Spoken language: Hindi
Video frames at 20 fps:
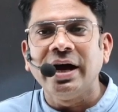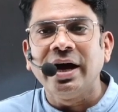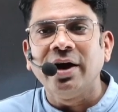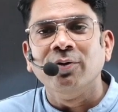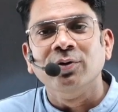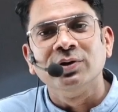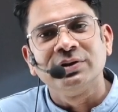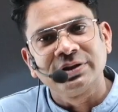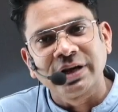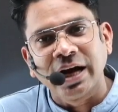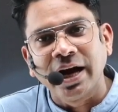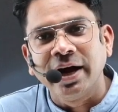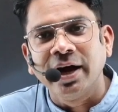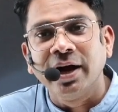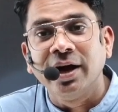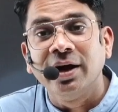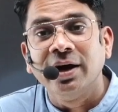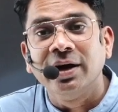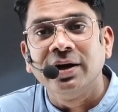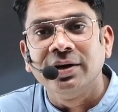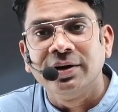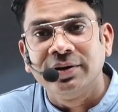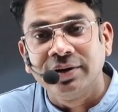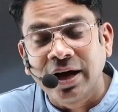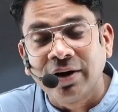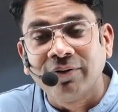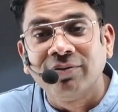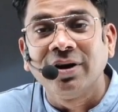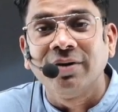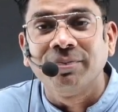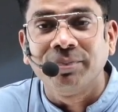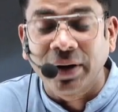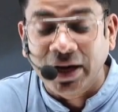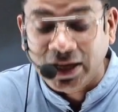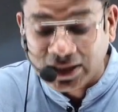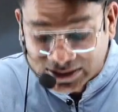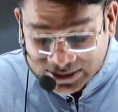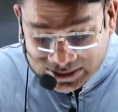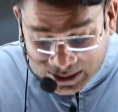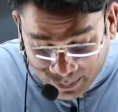उसका
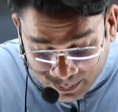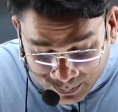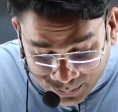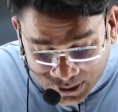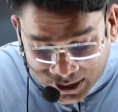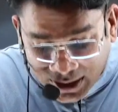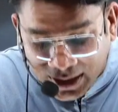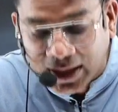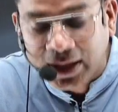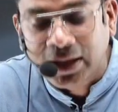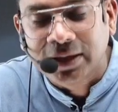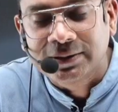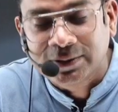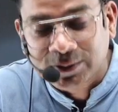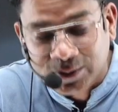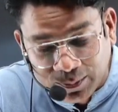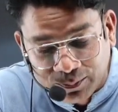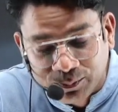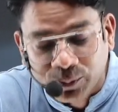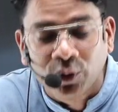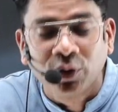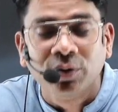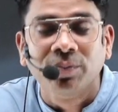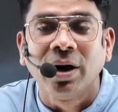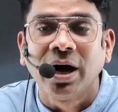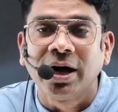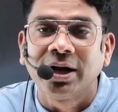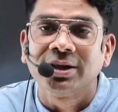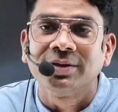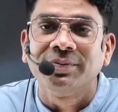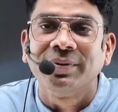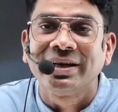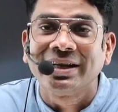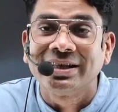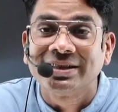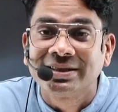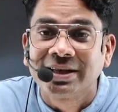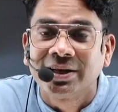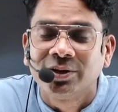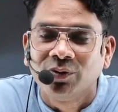डेवलपमेंट कंप्ली संपूर्ण भारत में
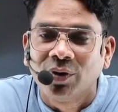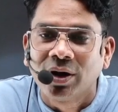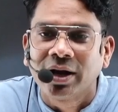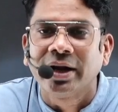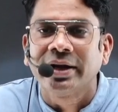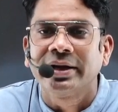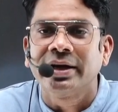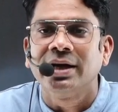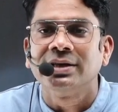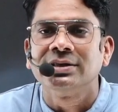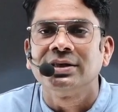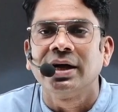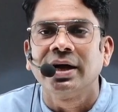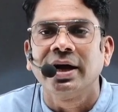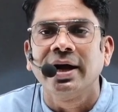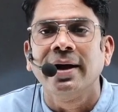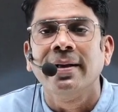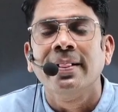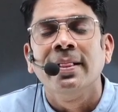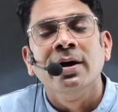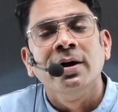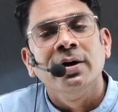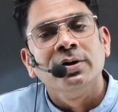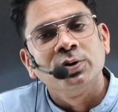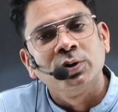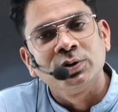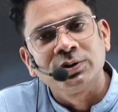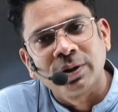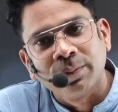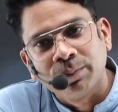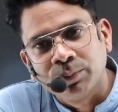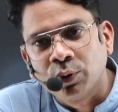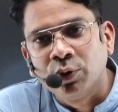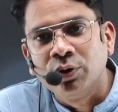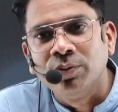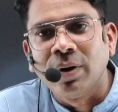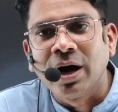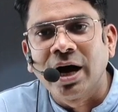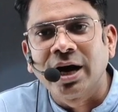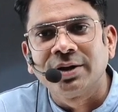किसके द्वारा किया जा रहा है तो
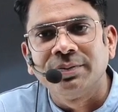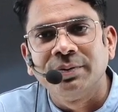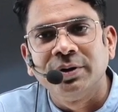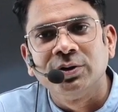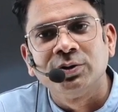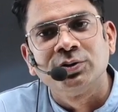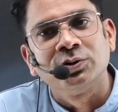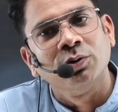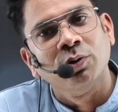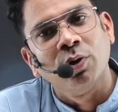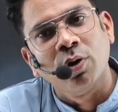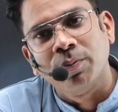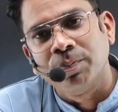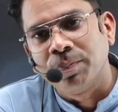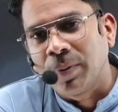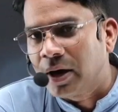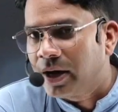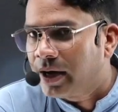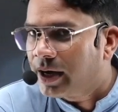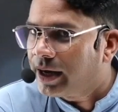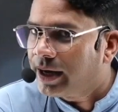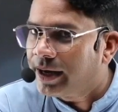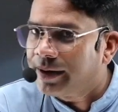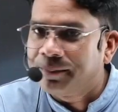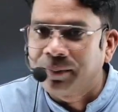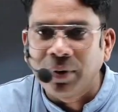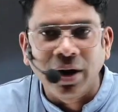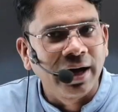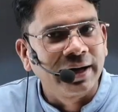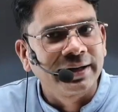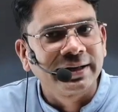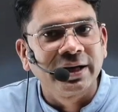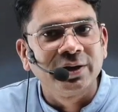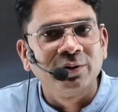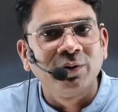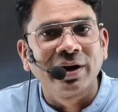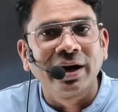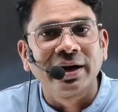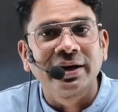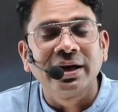संपूर्ण भारत में दोस्तों वो बार्क के
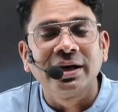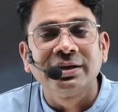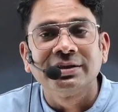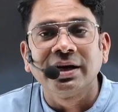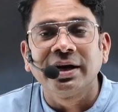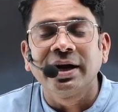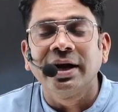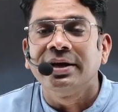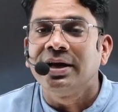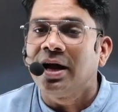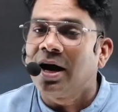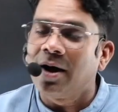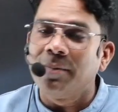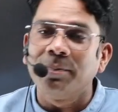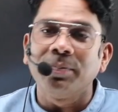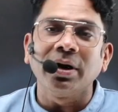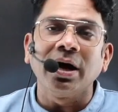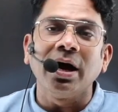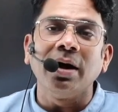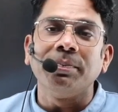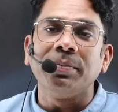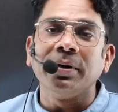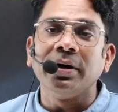द्वारा किया जा रहा है यहाँ पर आप